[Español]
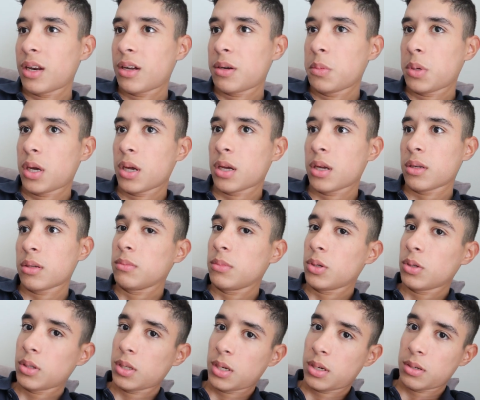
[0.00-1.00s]
Es como que,
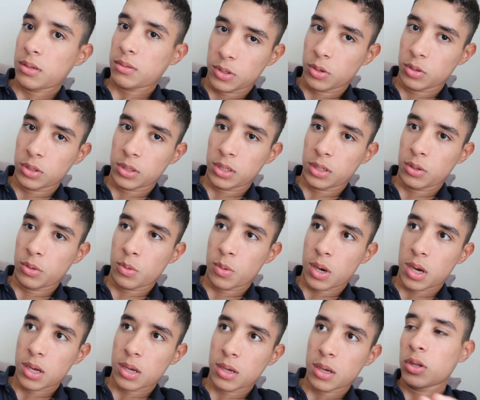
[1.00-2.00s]
brother,
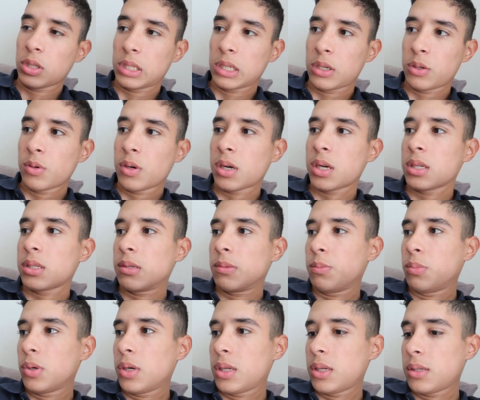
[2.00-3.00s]
continúa, continúa, que si
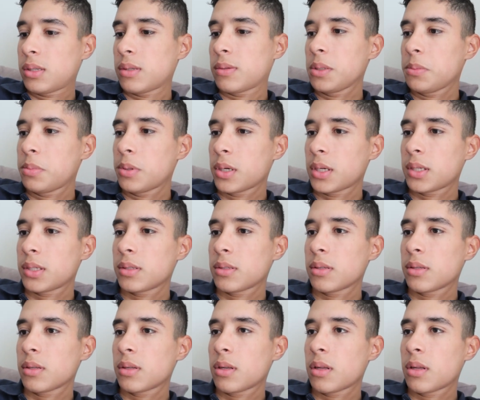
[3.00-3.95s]
puedes, si puedes.